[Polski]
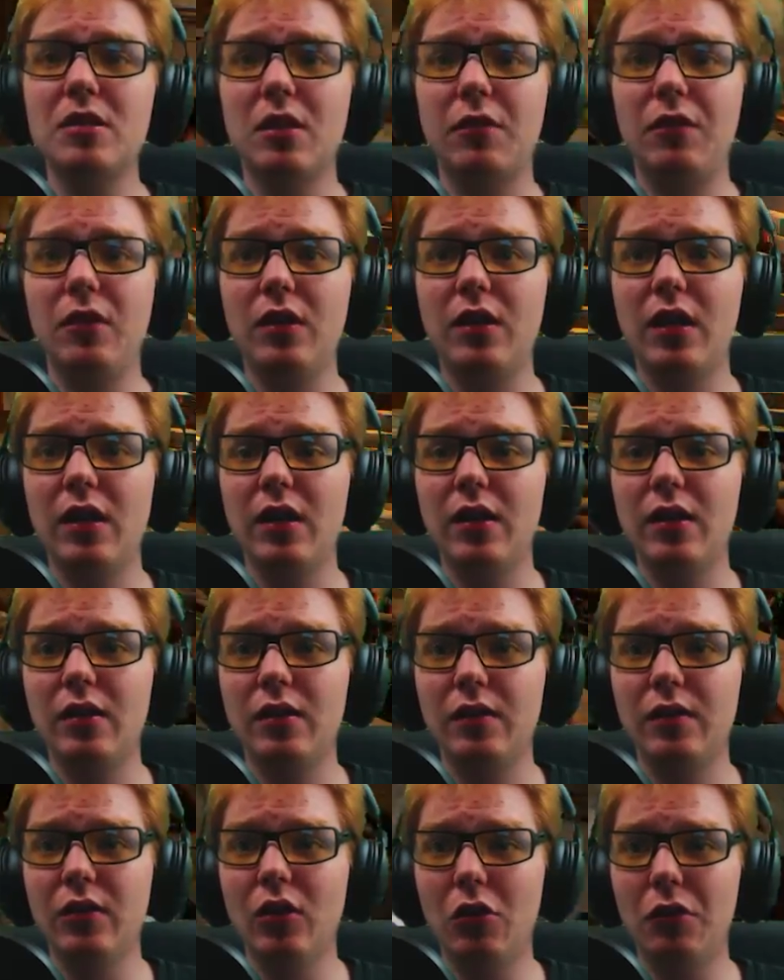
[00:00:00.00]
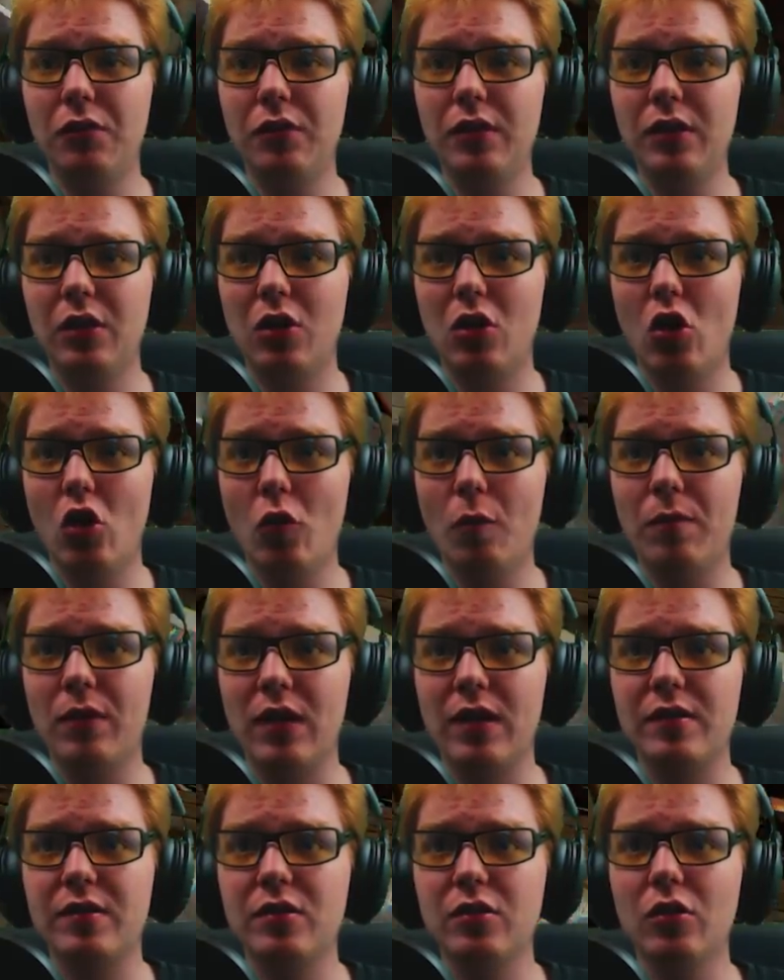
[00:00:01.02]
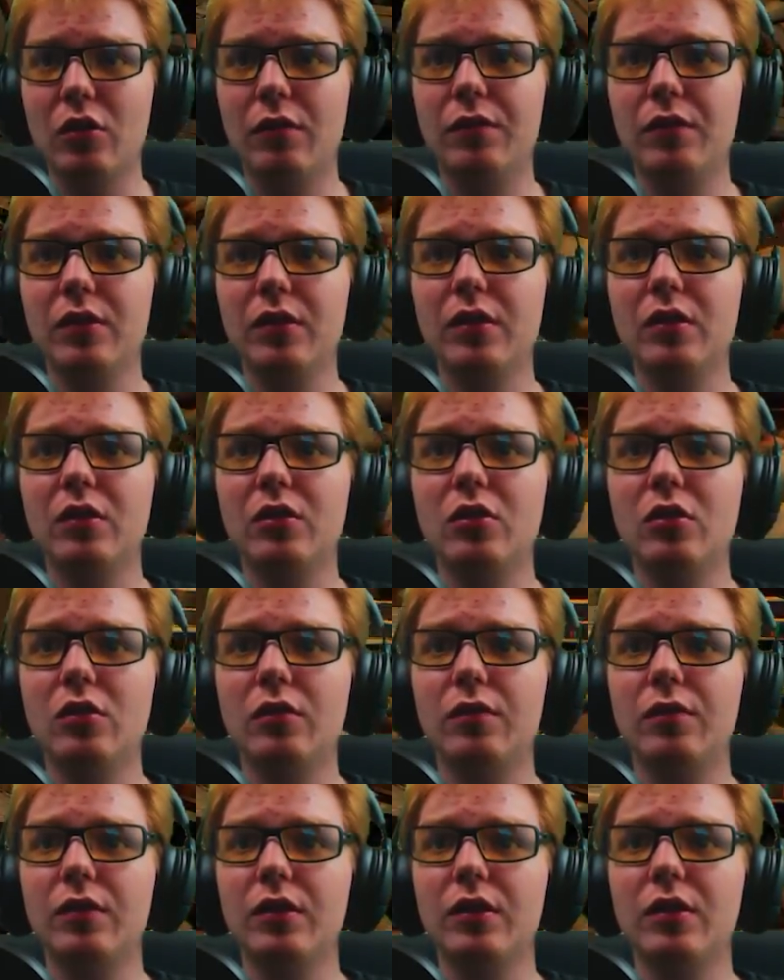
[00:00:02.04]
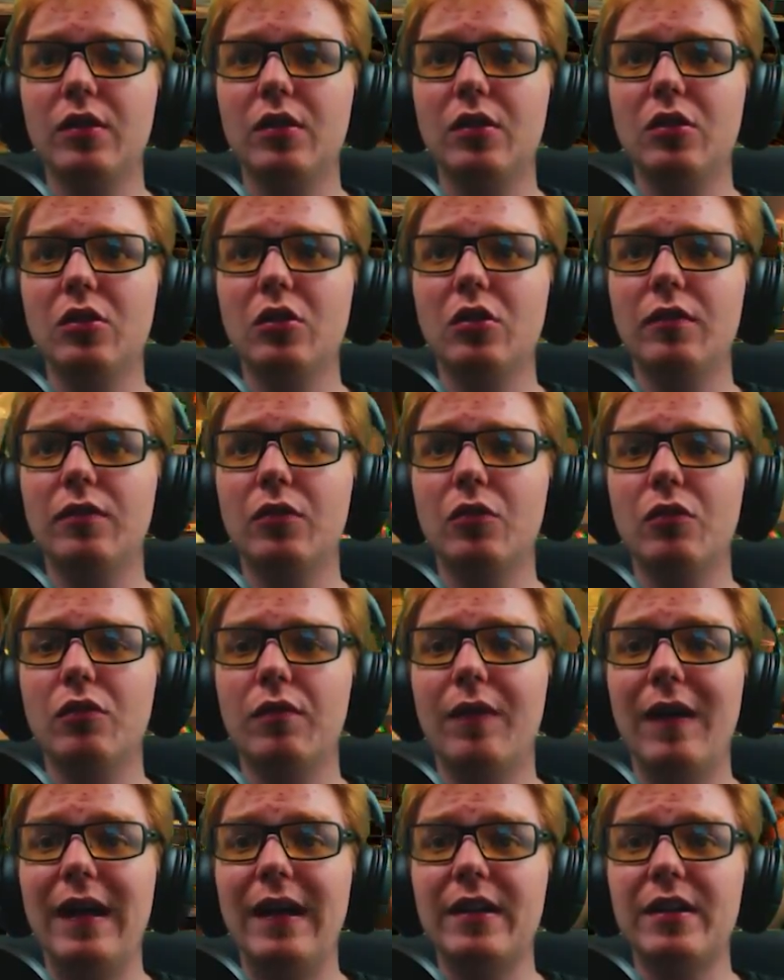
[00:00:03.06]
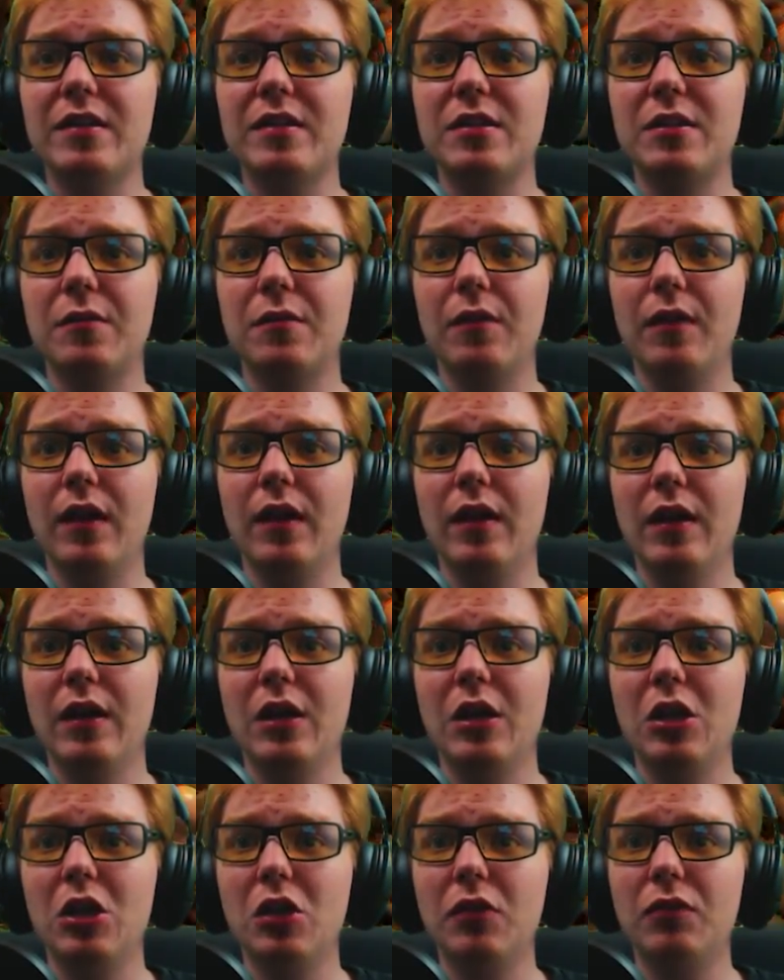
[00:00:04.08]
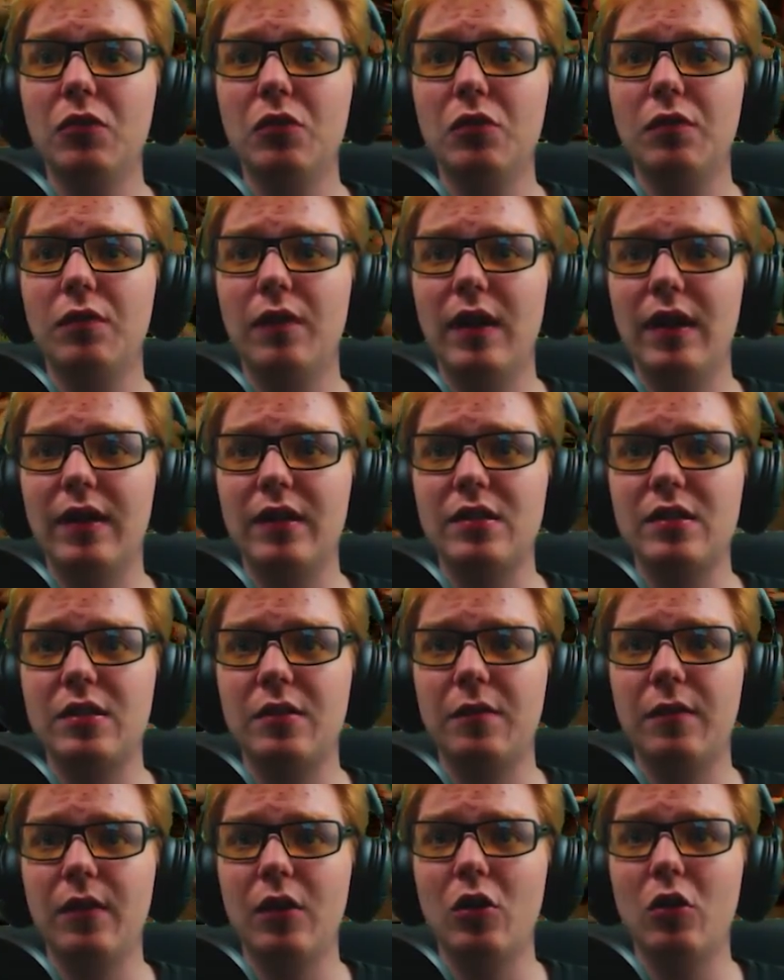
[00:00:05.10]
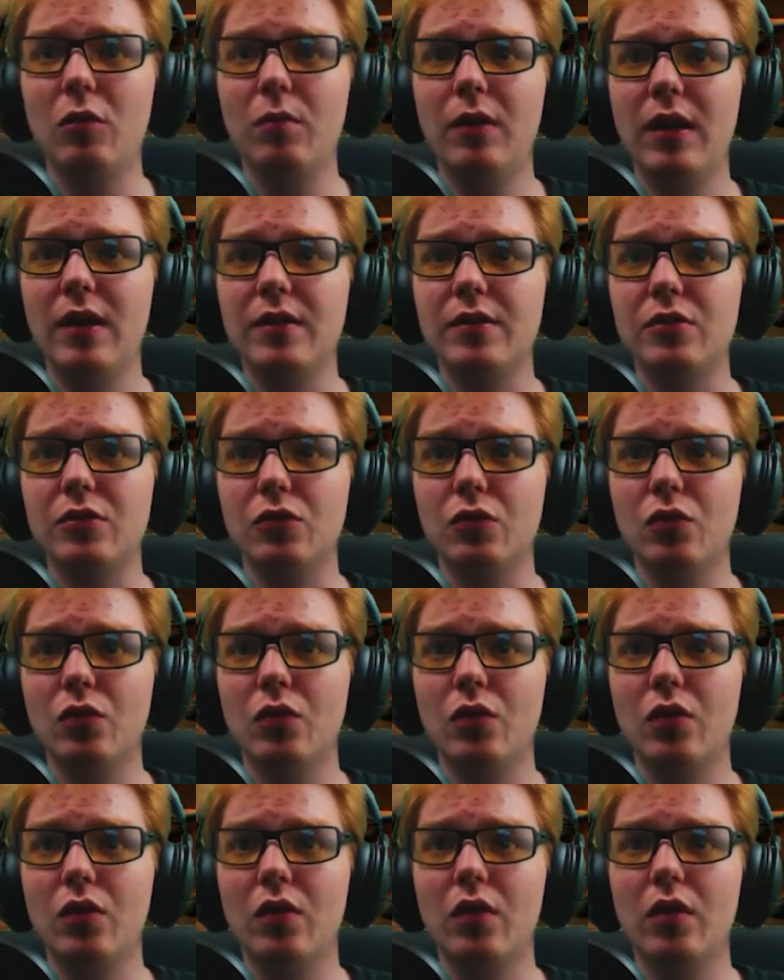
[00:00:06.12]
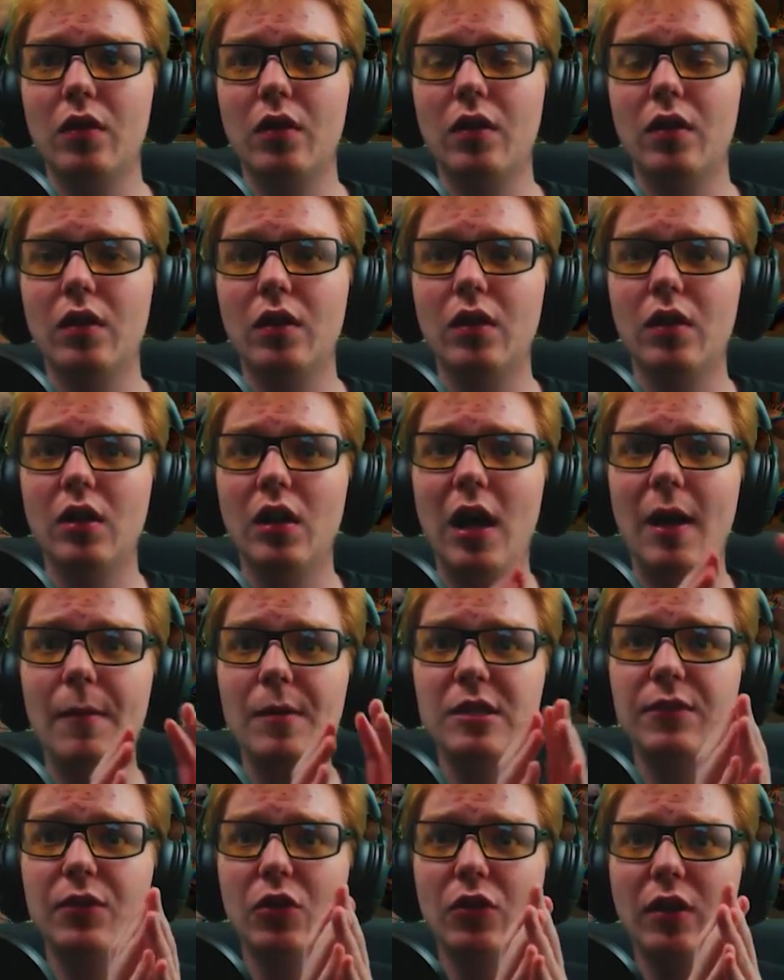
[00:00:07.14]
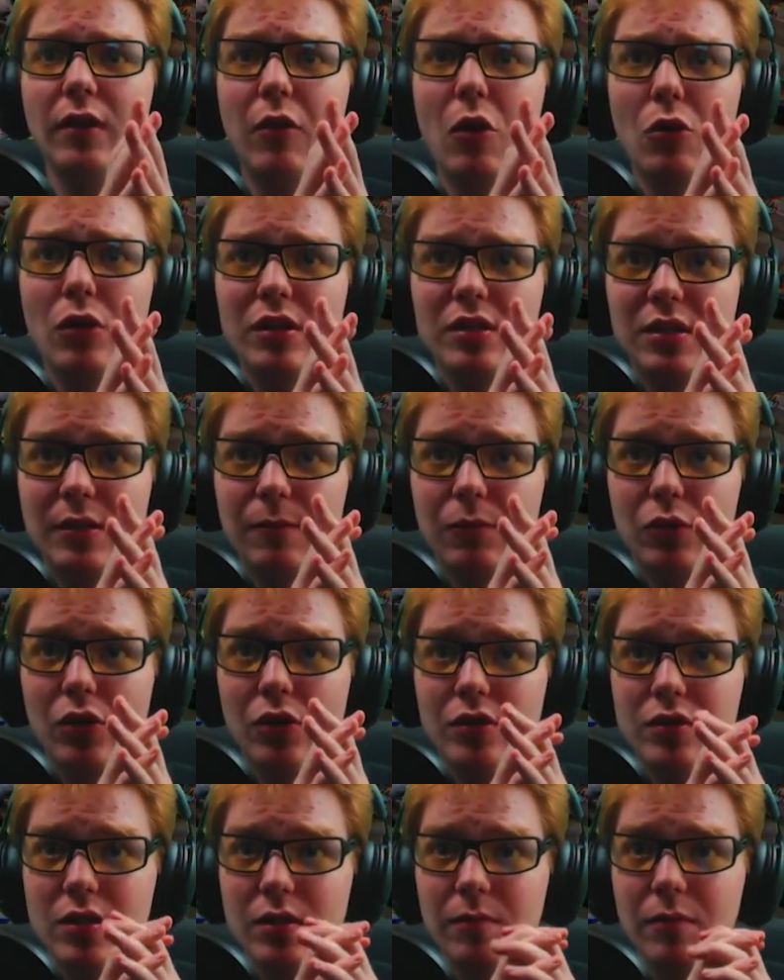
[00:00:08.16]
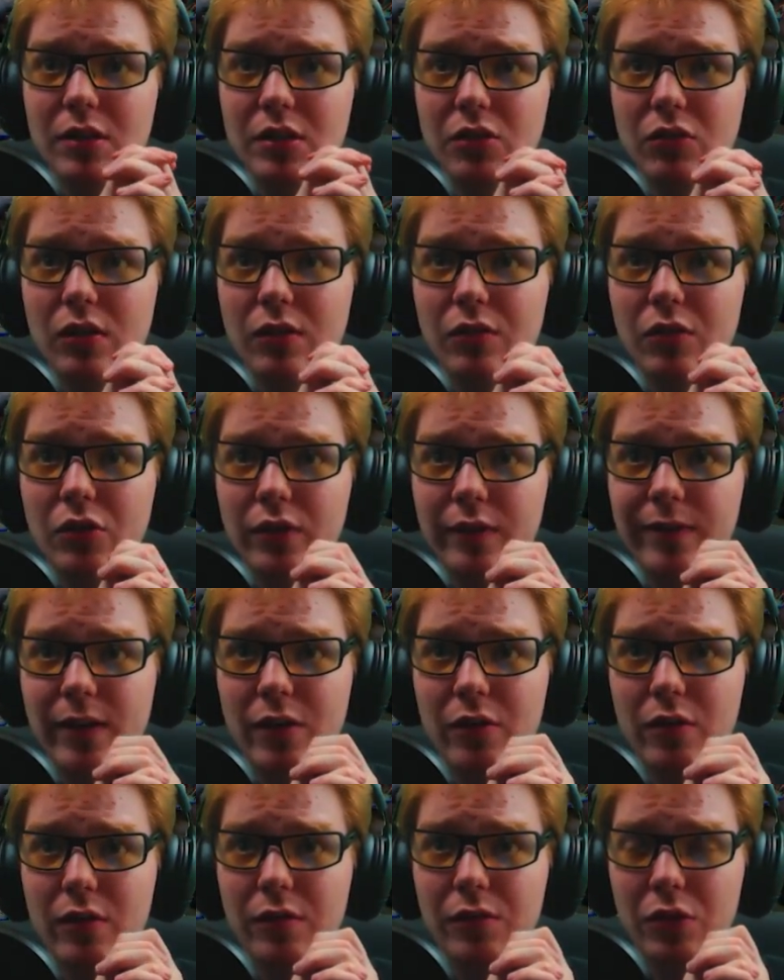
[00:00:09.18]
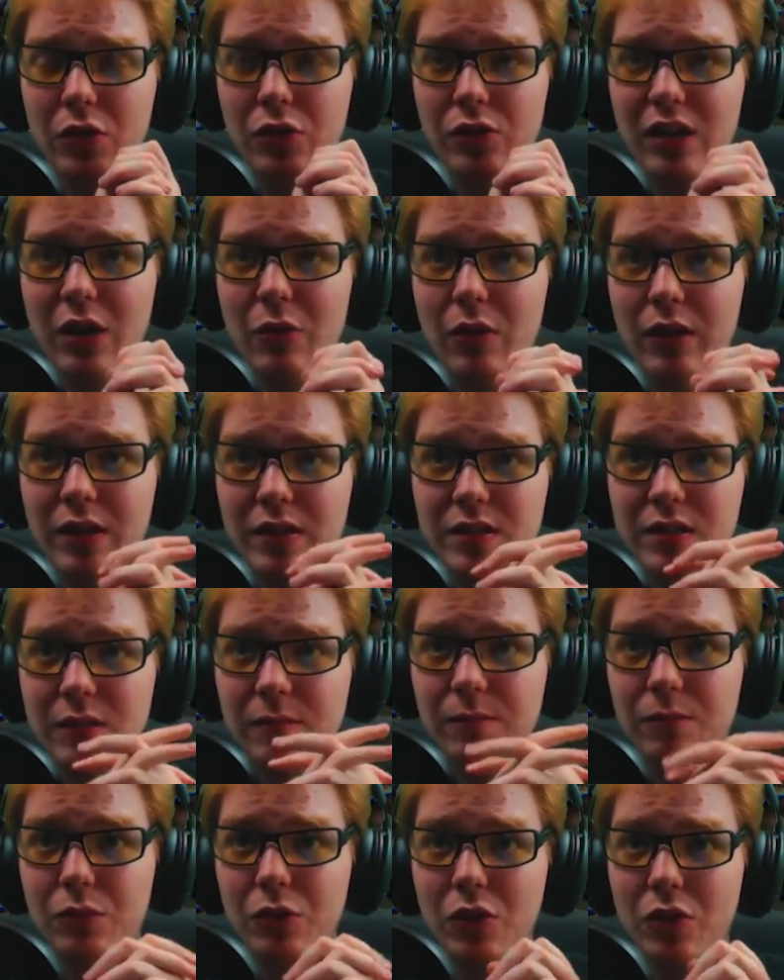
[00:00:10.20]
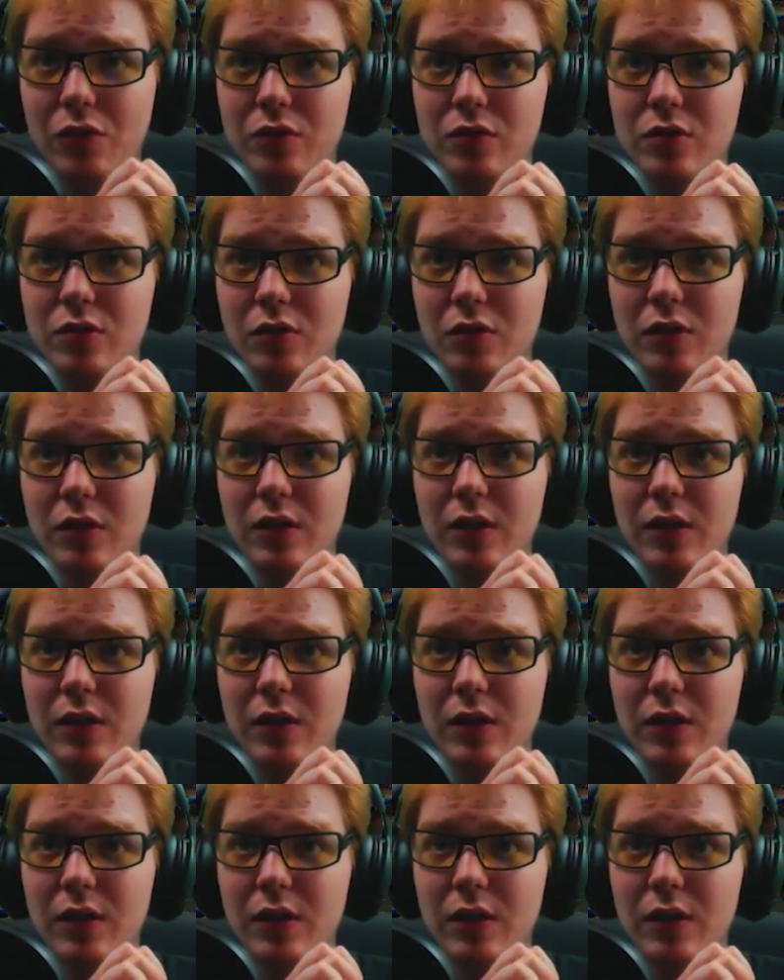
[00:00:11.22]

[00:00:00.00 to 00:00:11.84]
za chwilkę nowy obraz, nowy, nowy, nową warstwę, nową warstwę obrazu. A będzie wyglądała następująco. Będzie ona wyglądała, wyglądała następująco.